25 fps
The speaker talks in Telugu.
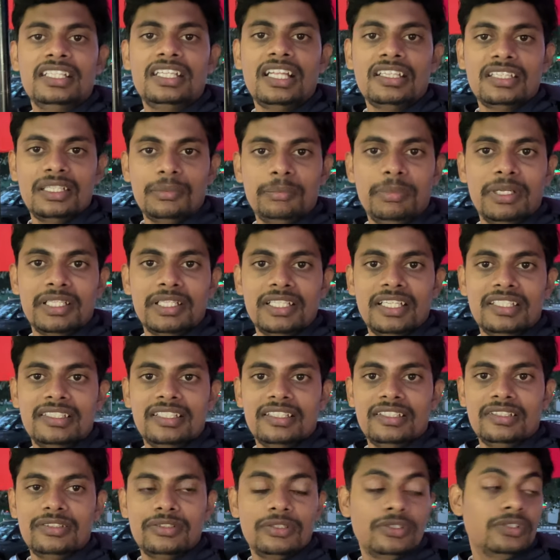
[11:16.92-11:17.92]
అయితే అంత ఇబ్బంది
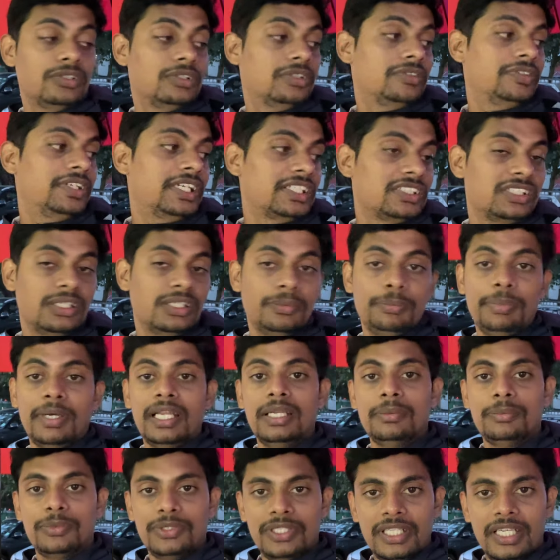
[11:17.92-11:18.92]
అవుతుంది సో వీళ్ళకి చెప్పాలి
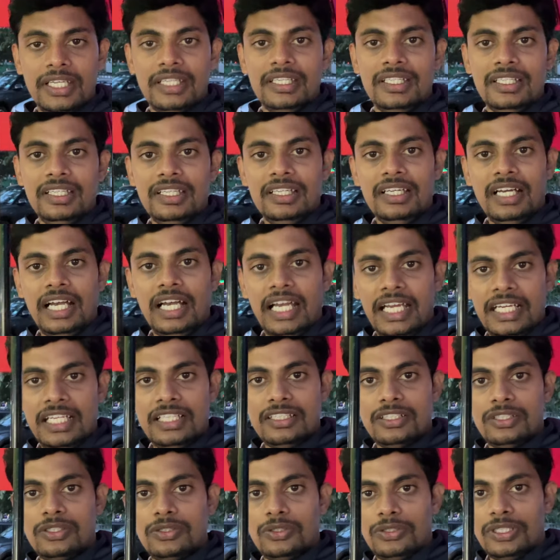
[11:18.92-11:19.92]
ముందే అయినంత
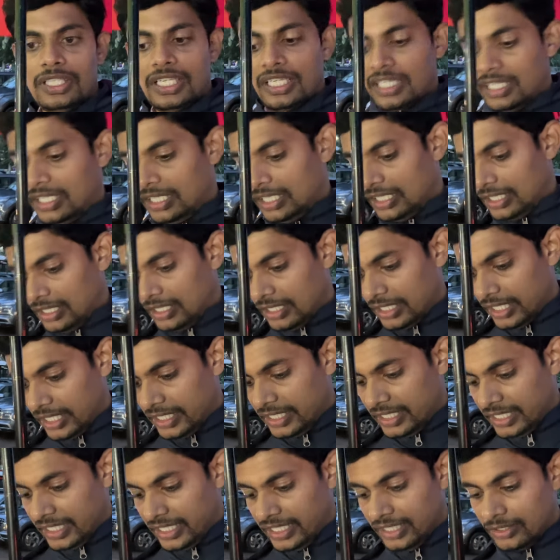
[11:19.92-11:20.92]
తొందరగా రెడీ
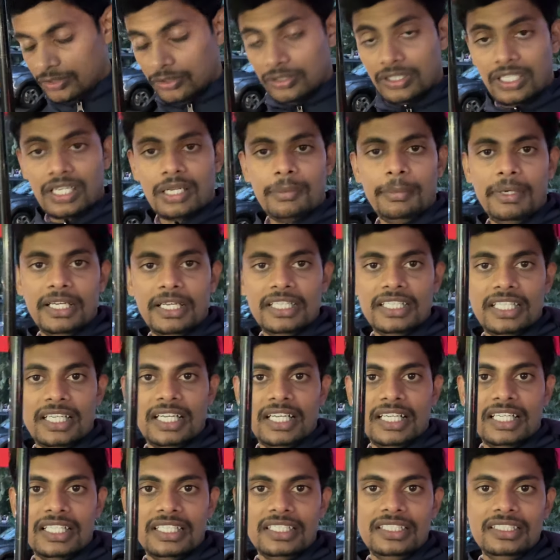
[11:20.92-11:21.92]
అయ్యి తొందరగా
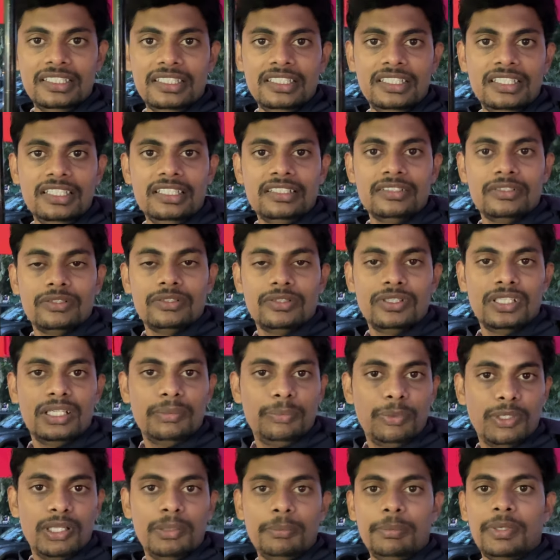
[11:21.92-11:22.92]
బయలుదేరాలని సో
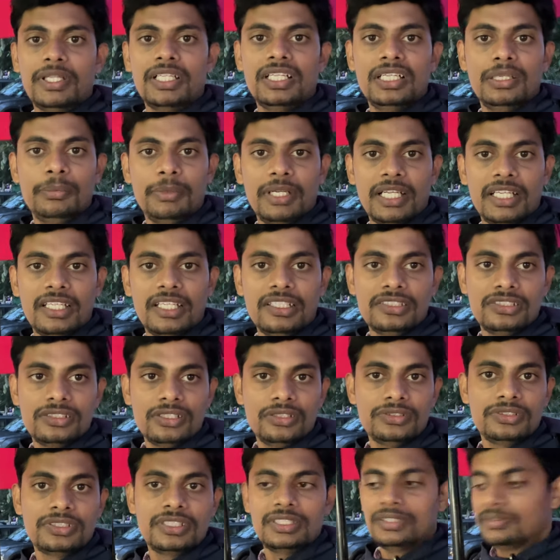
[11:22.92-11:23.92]
వెళ్ళిపోదాం పదండి మన గెస్ట్
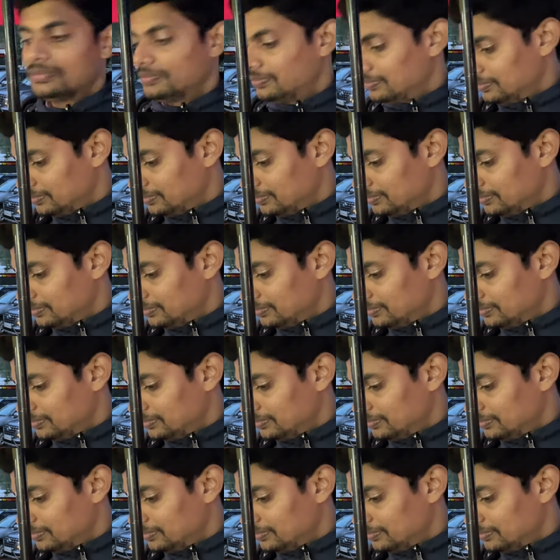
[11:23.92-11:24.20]
హౌస్కి